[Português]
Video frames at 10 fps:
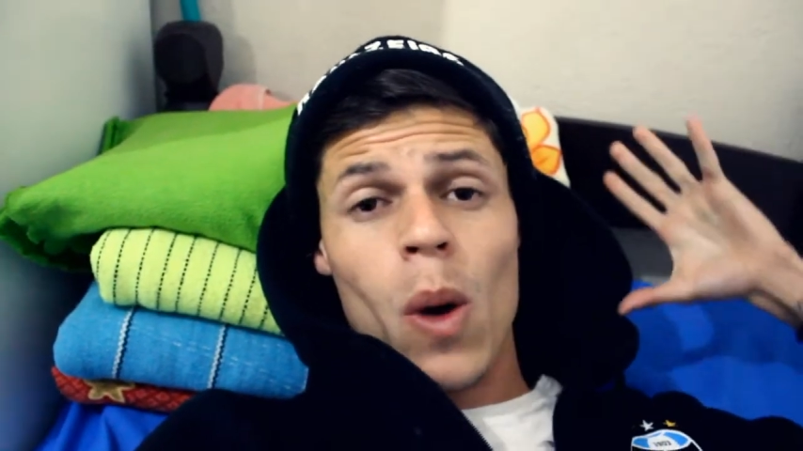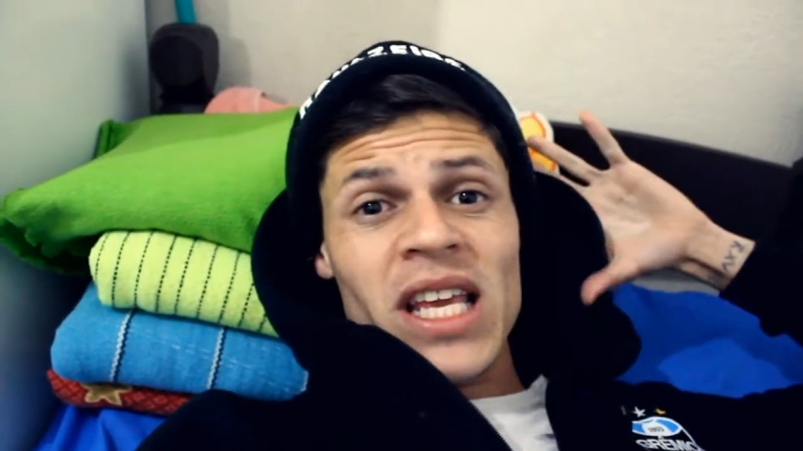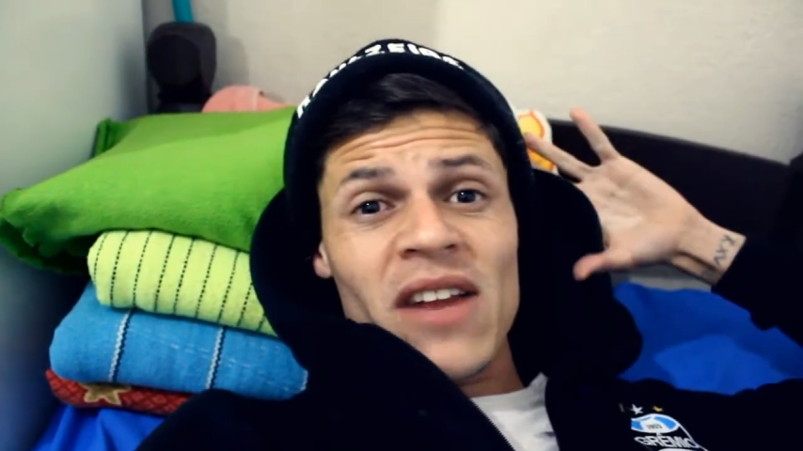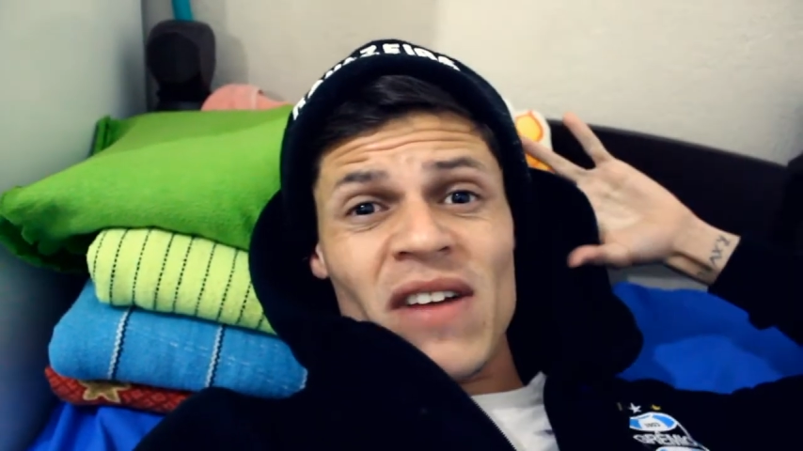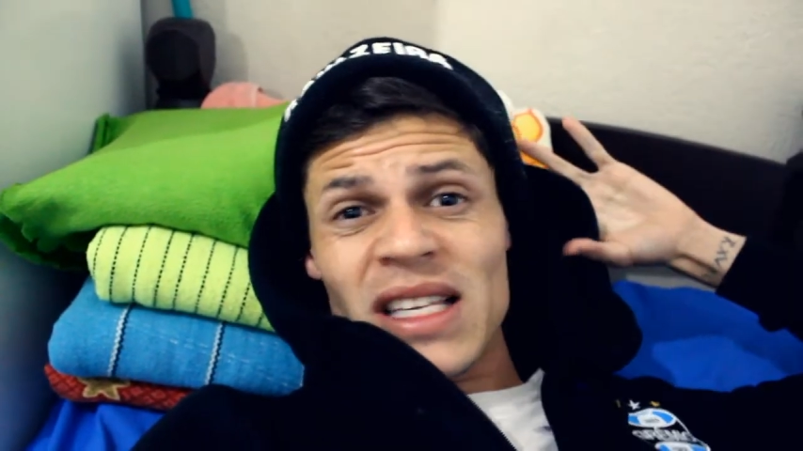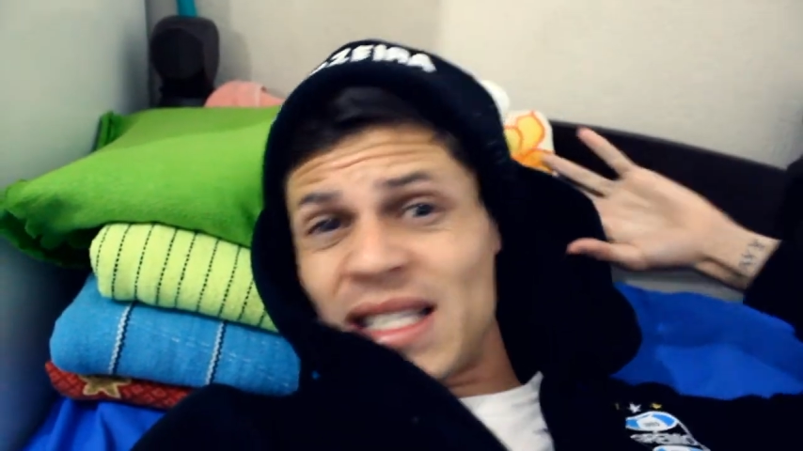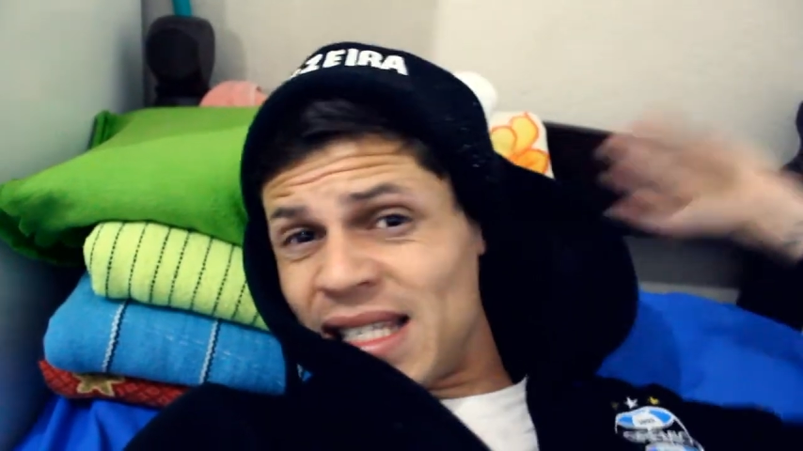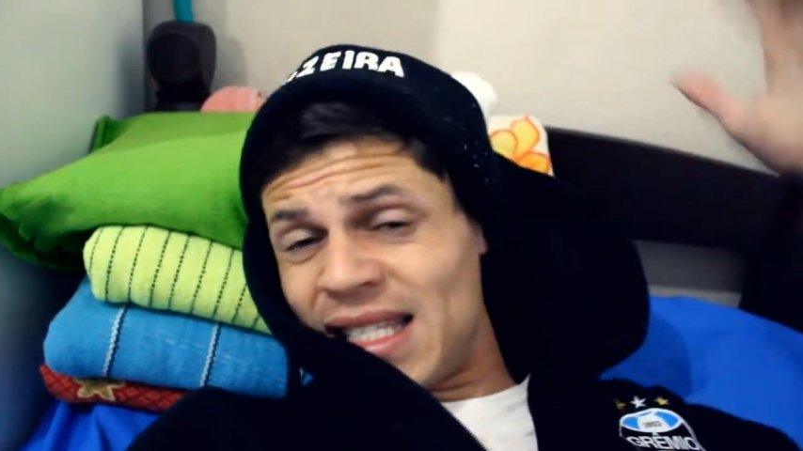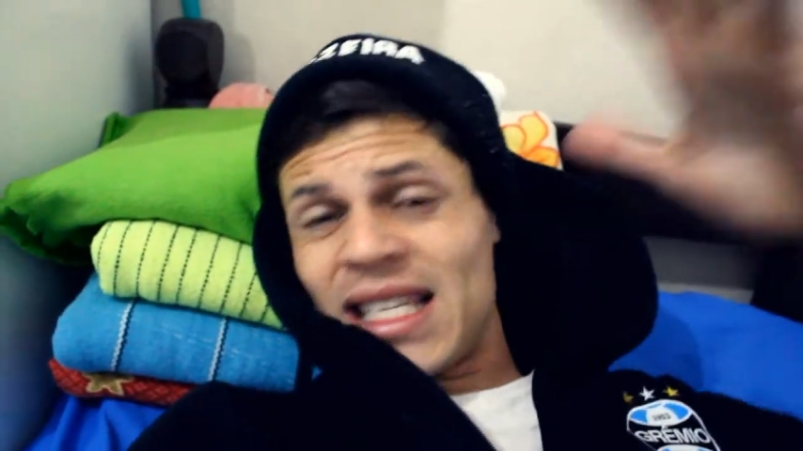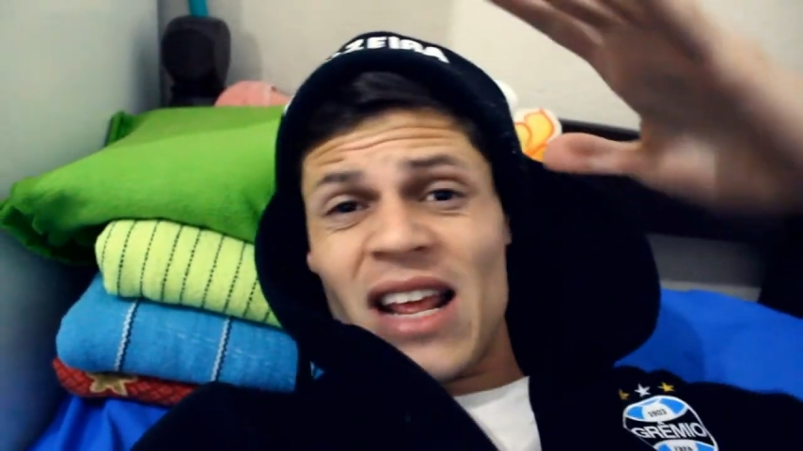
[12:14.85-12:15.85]
E ele vai
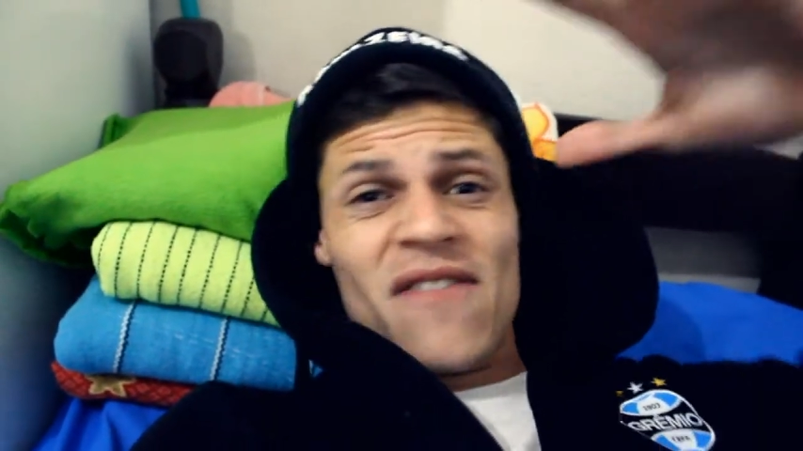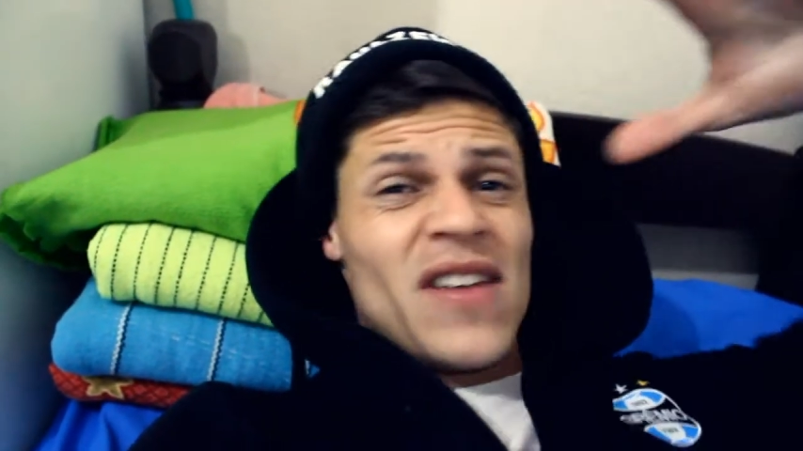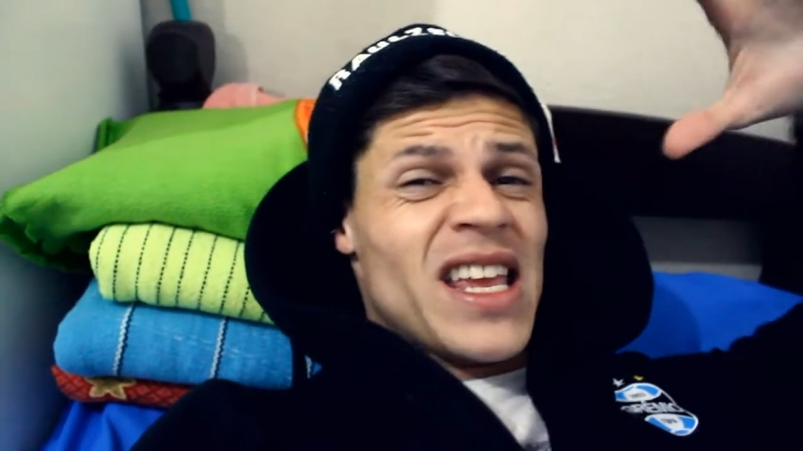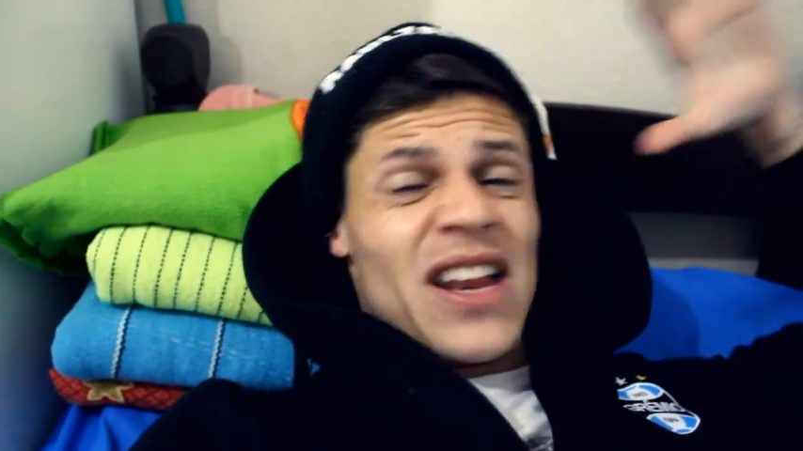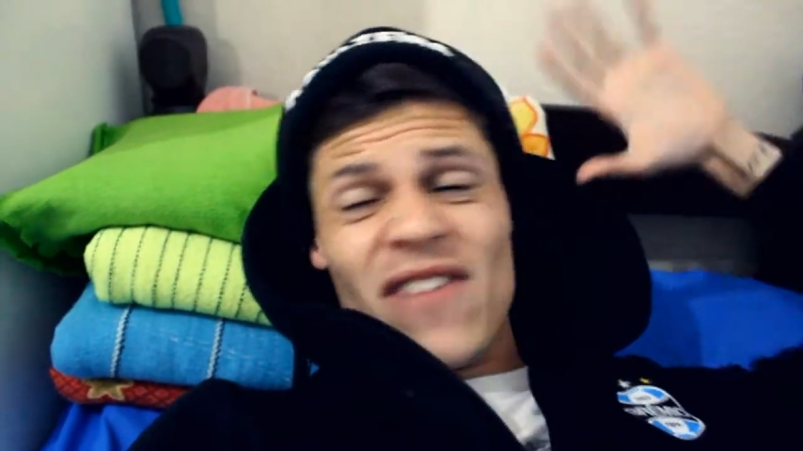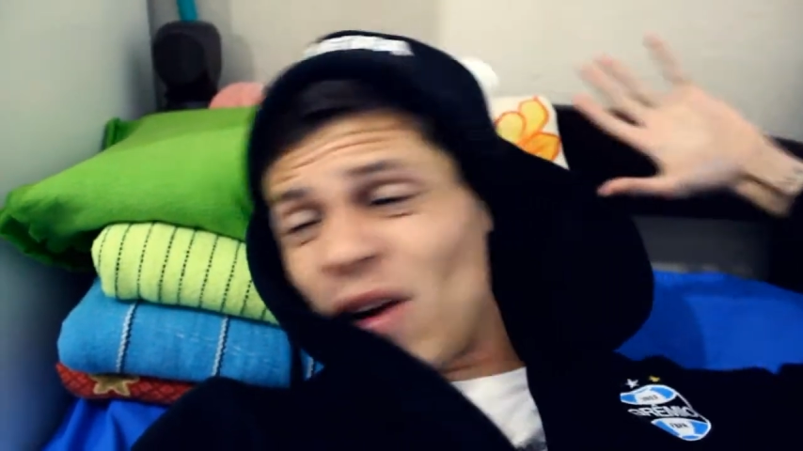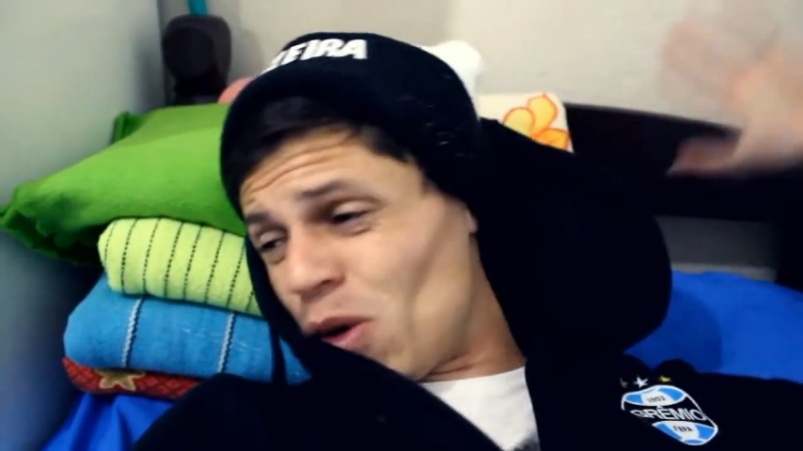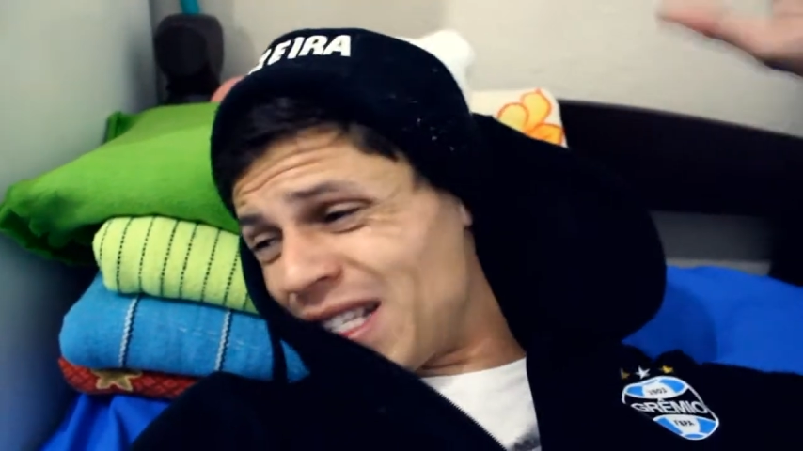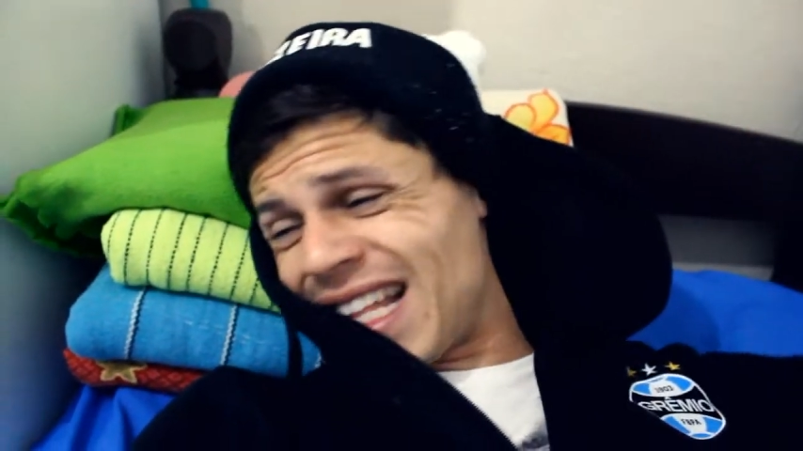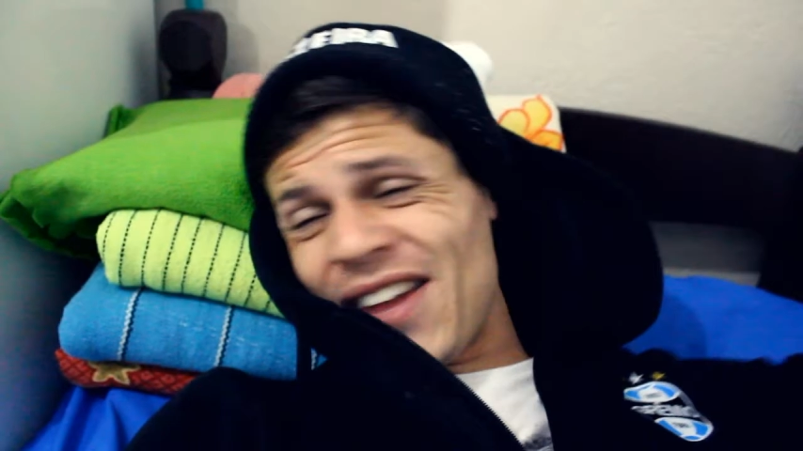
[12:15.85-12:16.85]
se inscrever, e ele vai
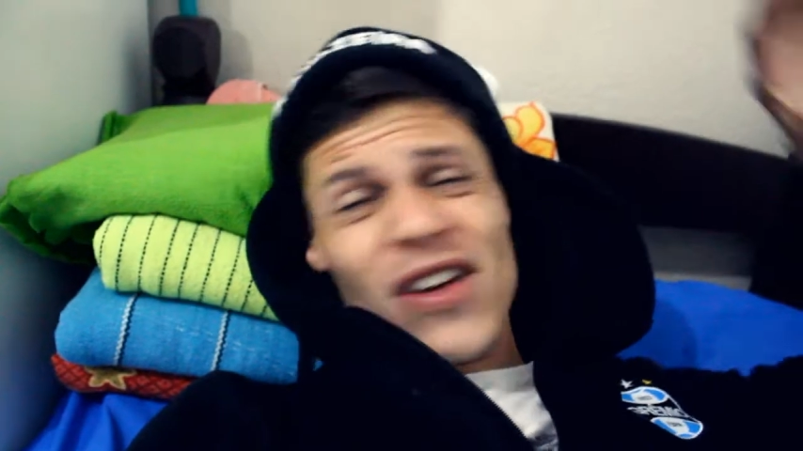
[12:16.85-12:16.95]
gostar,